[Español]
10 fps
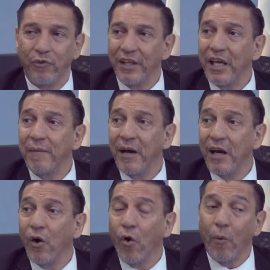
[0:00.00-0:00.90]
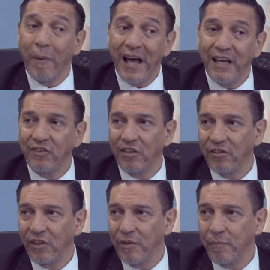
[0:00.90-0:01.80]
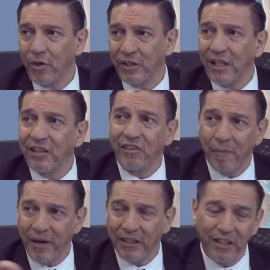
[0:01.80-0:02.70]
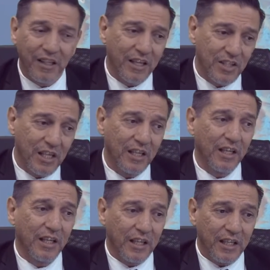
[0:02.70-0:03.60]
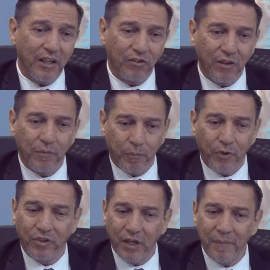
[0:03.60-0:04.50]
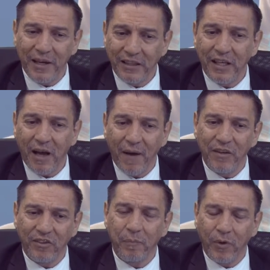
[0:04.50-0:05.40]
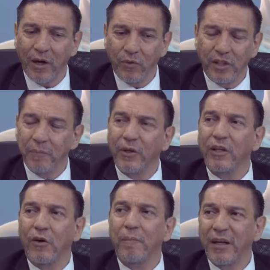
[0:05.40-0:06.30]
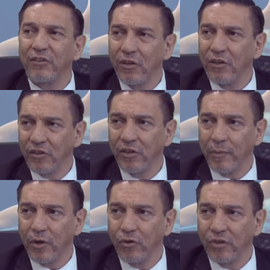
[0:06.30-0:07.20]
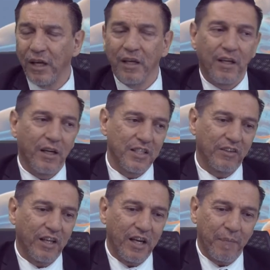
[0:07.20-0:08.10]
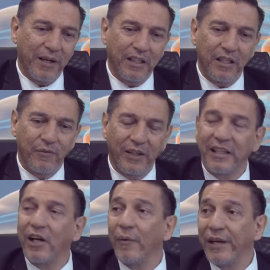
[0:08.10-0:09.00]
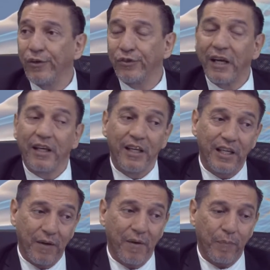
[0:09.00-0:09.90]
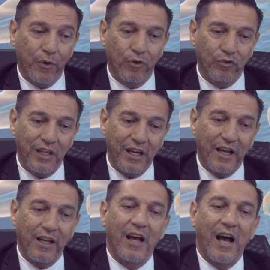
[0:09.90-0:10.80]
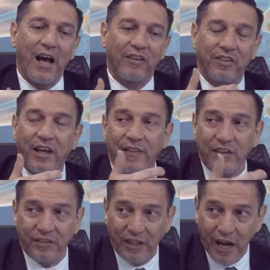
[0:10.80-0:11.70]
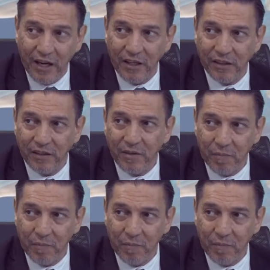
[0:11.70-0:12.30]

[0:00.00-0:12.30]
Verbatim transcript: linfedema o varices importantes a partir de allí y es posiblemente a veces por algún tipo de compresión que se produce ya sea en la parte linfática o venosa y que va a producir hacia distal,